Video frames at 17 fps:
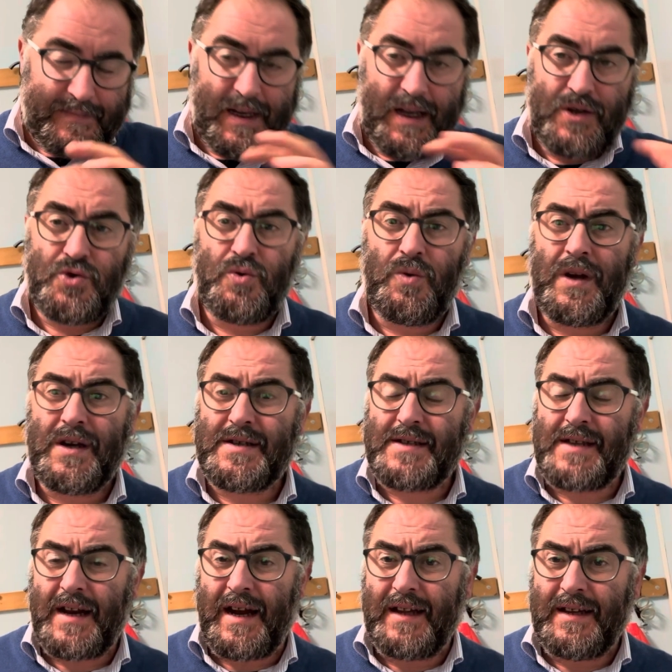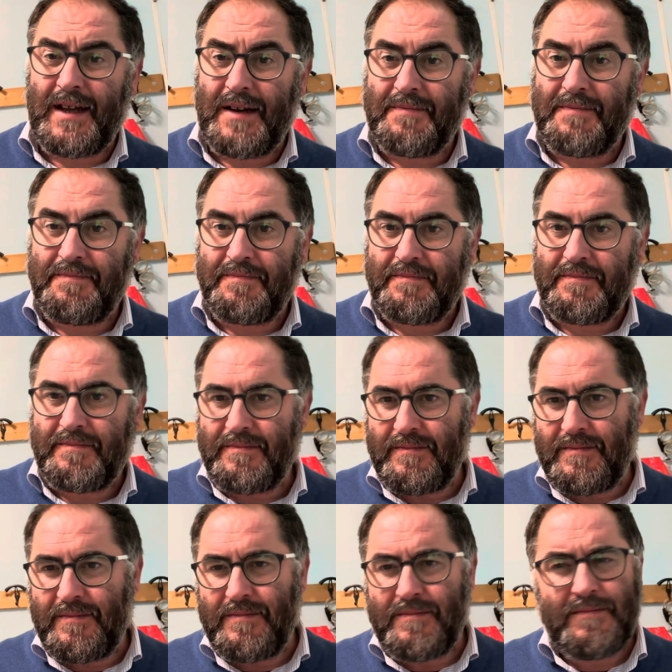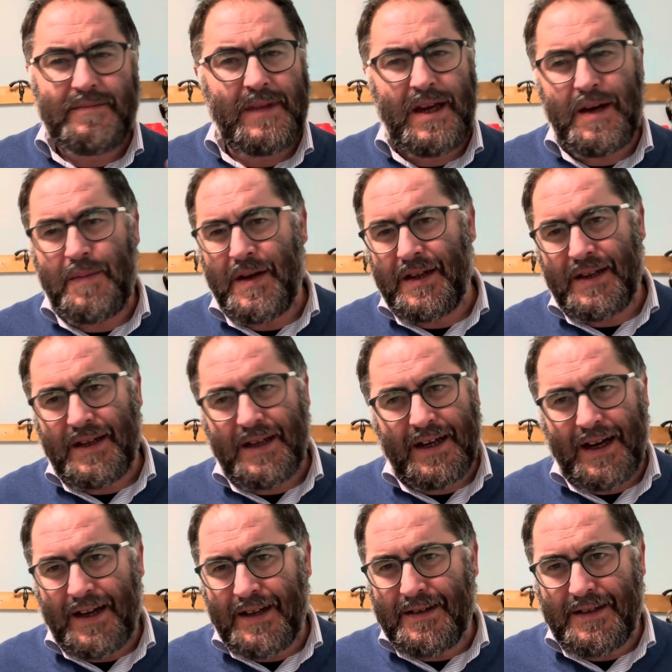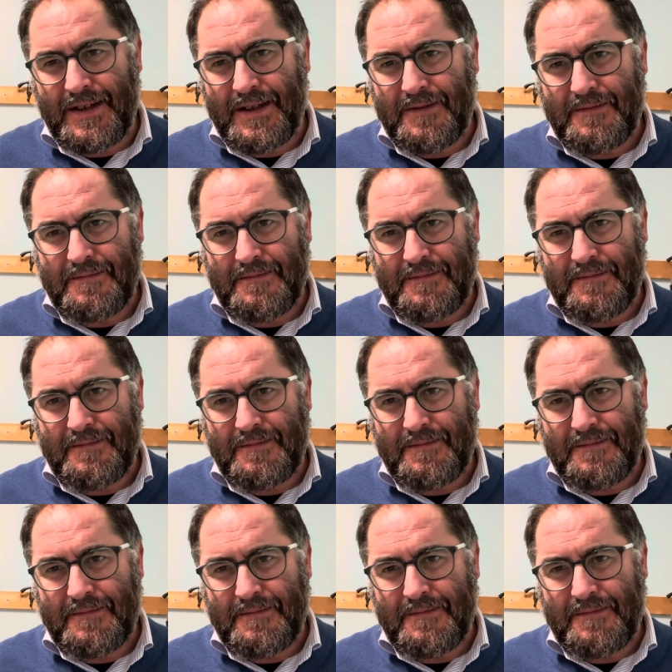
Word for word: sulla strada e mendicanti.